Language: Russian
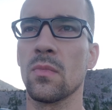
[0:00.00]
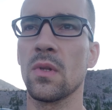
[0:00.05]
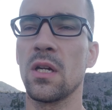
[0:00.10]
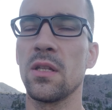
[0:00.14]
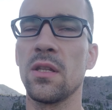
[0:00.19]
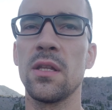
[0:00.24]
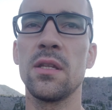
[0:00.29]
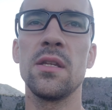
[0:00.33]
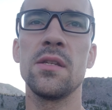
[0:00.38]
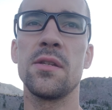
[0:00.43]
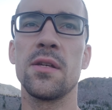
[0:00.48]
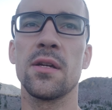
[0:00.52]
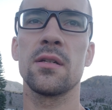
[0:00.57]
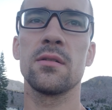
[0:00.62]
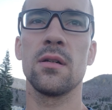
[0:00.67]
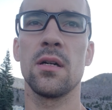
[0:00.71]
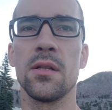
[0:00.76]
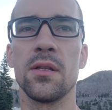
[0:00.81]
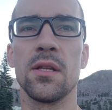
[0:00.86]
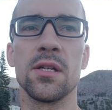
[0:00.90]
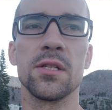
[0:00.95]
Она не
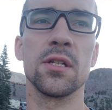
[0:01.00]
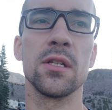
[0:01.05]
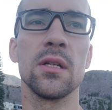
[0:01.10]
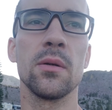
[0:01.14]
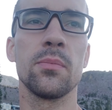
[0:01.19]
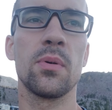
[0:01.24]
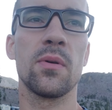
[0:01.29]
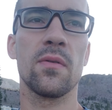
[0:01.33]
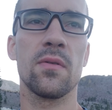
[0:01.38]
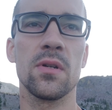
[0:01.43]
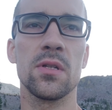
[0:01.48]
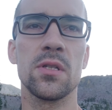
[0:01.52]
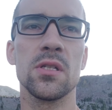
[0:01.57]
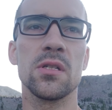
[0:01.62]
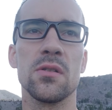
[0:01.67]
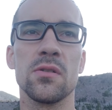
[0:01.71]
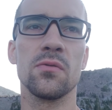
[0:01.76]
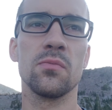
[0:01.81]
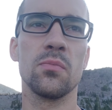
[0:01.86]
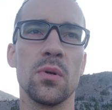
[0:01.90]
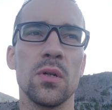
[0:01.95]
текла даже, она
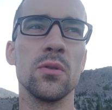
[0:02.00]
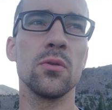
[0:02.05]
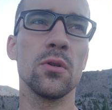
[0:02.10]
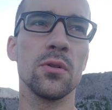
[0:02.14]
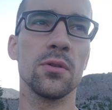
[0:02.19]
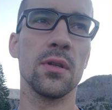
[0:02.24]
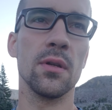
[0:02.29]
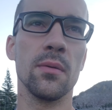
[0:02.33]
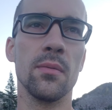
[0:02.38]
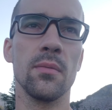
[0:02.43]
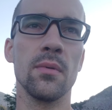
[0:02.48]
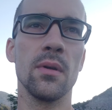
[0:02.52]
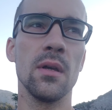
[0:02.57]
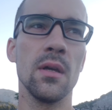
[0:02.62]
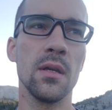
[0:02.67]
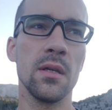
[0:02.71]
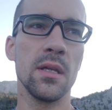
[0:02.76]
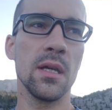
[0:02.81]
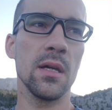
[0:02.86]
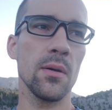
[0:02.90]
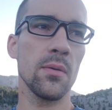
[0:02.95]
превращалась в болото.
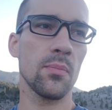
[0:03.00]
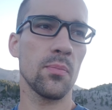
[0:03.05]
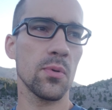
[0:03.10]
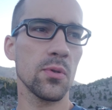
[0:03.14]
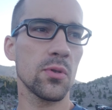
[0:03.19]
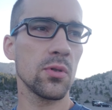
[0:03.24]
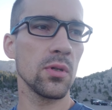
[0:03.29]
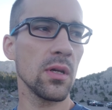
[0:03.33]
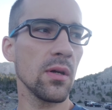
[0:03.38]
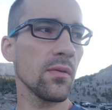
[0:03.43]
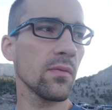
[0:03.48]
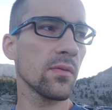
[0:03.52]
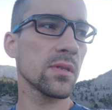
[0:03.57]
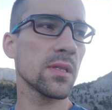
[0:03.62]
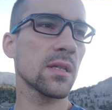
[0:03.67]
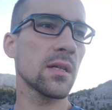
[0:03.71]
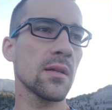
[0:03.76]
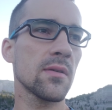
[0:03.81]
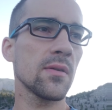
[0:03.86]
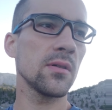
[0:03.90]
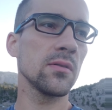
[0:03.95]
Я, я
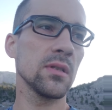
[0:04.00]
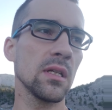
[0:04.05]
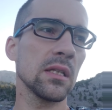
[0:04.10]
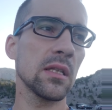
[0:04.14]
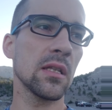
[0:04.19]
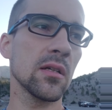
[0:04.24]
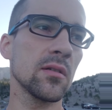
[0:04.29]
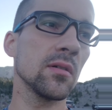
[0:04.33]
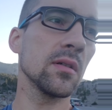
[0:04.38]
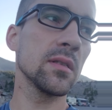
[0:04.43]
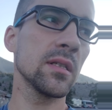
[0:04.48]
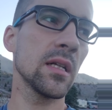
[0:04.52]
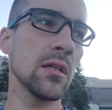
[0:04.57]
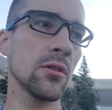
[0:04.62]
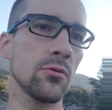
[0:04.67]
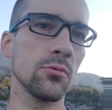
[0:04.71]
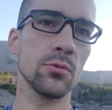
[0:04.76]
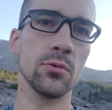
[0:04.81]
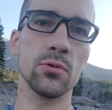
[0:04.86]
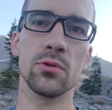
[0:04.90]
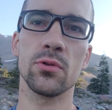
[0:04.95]
закрывал на это глаза и
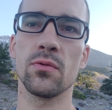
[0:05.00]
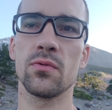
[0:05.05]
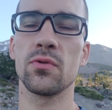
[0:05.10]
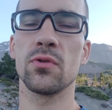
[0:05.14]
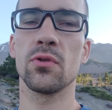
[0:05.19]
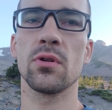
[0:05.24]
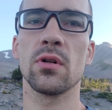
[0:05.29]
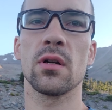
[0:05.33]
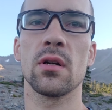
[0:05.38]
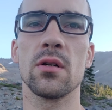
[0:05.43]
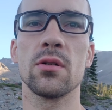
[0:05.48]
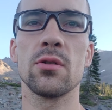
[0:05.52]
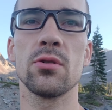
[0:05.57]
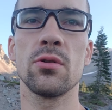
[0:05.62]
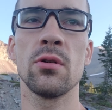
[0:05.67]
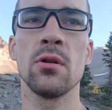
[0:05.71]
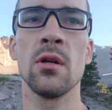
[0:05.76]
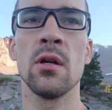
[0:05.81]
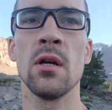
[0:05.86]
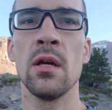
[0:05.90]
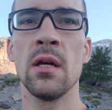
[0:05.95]
думал, что все
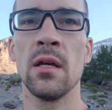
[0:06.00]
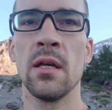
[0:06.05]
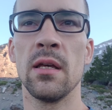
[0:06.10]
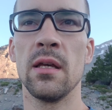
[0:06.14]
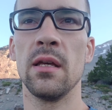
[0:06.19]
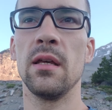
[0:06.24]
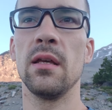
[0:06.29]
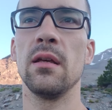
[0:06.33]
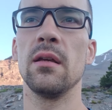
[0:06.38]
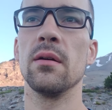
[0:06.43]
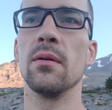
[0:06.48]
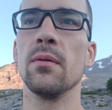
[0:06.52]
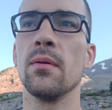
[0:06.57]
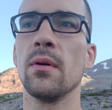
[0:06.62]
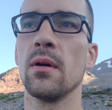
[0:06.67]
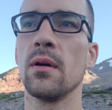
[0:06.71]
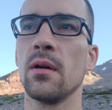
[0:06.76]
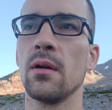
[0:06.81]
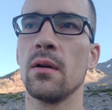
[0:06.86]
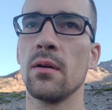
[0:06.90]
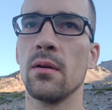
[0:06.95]
хорошо, и
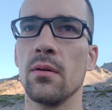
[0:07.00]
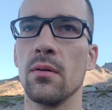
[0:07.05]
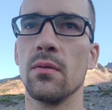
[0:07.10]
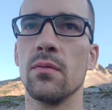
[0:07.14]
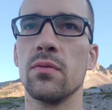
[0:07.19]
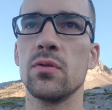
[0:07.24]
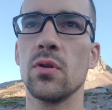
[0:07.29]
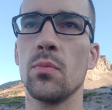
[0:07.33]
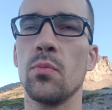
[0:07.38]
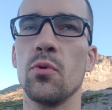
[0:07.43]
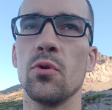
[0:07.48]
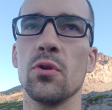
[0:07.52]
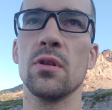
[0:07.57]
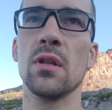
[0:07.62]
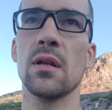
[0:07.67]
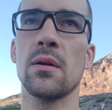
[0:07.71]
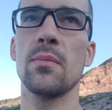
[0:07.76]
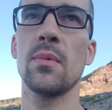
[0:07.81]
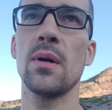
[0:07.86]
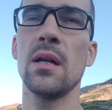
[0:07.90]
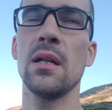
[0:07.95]
все будет
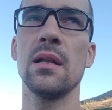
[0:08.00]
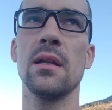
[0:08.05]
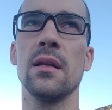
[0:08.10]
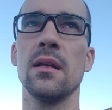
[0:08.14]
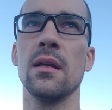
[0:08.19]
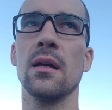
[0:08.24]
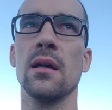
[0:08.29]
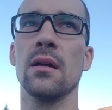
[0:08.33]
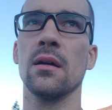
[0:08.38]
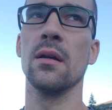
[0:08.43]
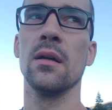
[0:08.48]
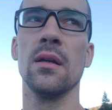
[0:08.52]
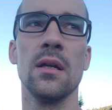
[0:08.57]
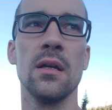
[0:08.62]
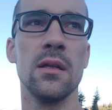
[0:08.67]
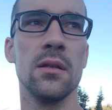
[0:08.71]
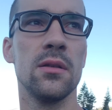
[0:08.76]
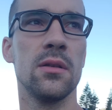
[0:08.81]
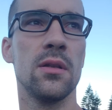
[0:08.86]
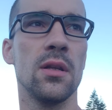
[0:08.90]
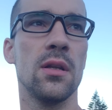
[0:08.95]
нормально, я
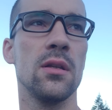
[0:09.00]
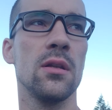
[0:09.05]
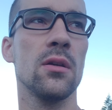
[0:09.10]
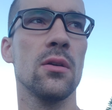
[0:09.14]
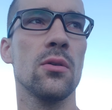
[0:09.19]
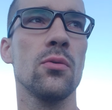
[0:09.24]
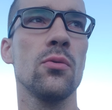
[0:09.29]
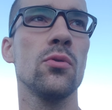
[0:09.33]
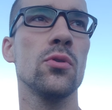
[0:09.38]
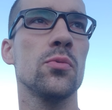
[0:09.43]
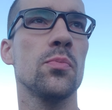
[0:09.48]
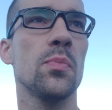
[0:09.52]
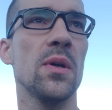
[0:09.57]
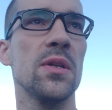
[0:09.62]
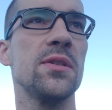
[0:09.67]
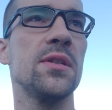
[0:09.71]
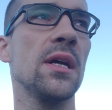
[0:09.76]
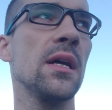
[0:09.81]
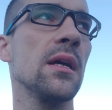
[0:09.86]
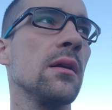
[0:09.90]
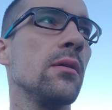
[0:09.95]
тренируюсь,
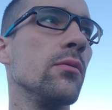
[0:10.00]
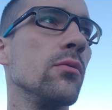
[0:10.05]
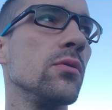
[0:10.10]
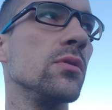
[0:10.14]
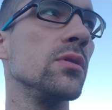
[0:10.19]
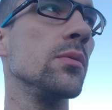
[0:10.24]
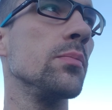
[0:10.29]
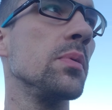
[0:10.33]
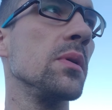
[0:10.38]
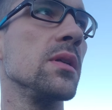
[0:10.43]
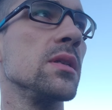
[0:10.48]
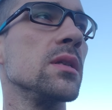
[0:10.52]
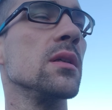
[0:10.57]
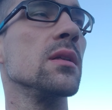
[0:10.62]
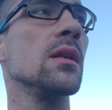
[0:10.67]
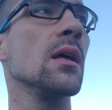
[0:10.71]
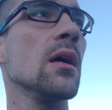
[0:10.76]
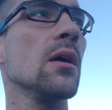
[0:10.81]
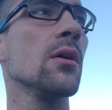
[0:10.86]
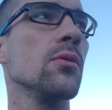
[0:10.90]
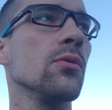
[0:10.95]
подтягиваюсь и
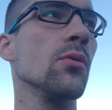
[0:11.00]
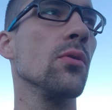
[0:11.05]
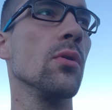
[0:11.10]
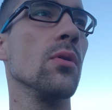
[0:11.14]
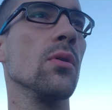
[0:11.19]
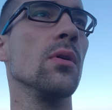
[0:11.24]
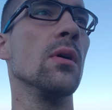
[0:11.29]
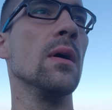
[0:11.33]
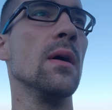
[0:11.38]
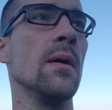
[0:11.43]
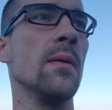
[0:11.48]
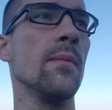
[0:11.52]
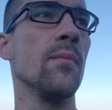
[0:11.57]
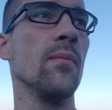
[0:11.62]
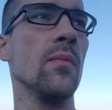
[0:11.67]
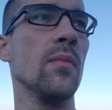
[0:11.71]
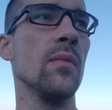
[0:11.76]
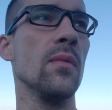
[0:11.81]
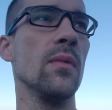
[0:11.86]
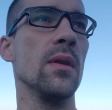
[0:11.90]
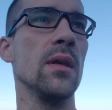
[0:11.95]
приседаю, но
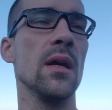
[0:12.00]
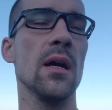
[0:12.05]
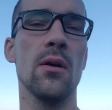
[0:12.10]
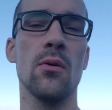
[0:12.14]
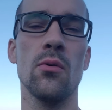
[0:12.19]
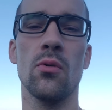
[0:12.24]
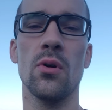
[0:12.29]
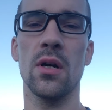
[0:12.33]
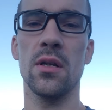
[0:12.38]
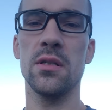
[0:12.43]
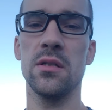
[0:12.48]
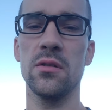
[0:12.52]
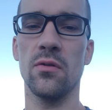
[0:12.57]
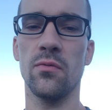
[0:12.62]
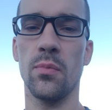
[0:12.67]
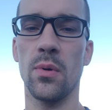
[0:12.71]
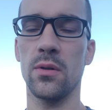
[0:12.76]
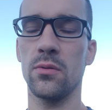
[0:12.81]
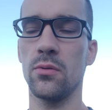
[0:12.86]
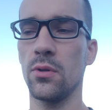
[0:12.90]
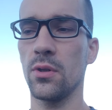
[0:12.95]
я уходил в
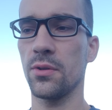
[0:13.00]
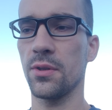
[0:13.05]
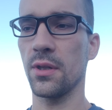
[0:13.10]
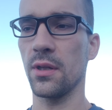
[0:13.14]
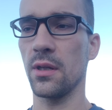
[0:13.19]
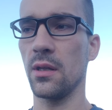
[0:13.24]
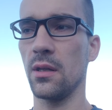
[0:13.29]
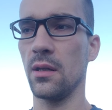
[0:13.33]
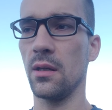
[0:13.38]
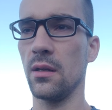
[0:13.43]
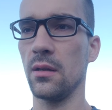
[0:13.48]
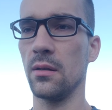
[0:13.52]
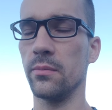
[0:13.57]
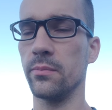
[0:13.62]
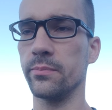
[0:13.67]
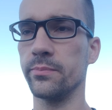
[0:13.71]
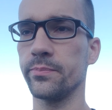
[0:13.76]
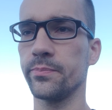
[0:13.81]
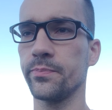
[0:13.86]
болото, и